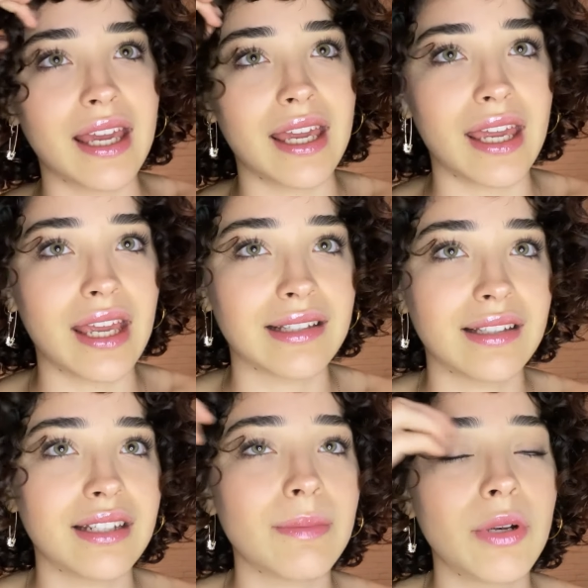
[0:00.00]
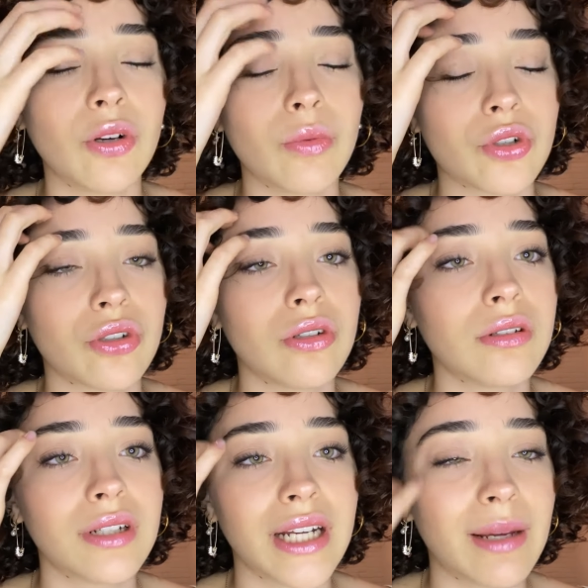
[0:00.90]
Eh, si tienes el pelo como
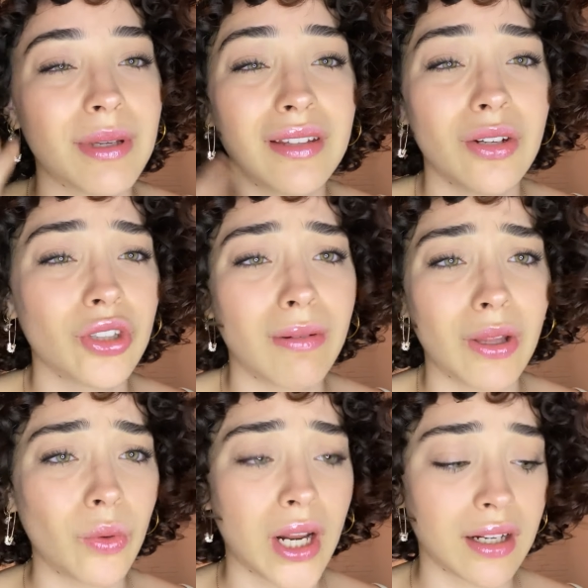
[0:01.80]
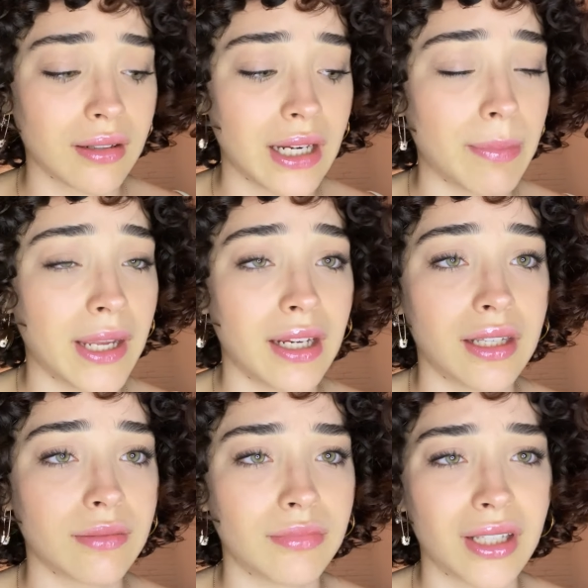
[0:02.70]
yo, claramente no te va a durar el
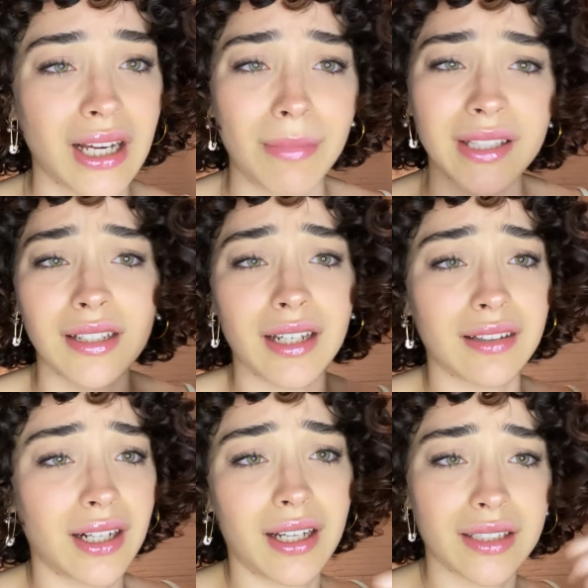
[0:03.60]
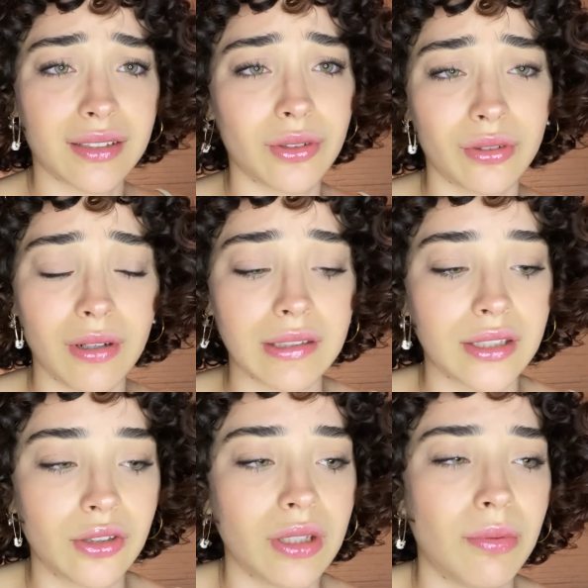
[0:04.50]
peine. Vas a tener que estar cada tanto
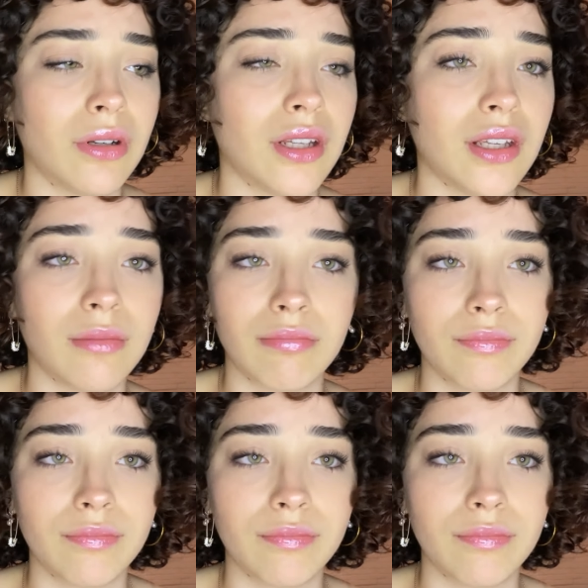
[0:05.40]
levantándote porque